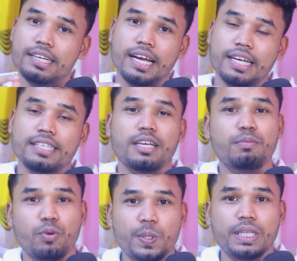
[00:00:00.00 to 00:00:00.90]
টাকা
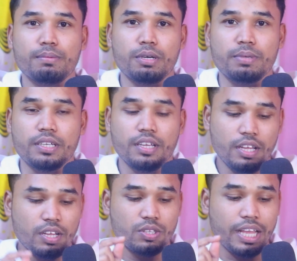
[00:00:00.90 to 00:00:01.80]
ইনকাম করতে পারবেন
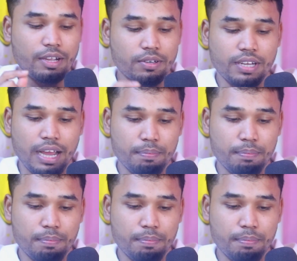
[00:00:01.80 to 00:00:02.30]
তো এখন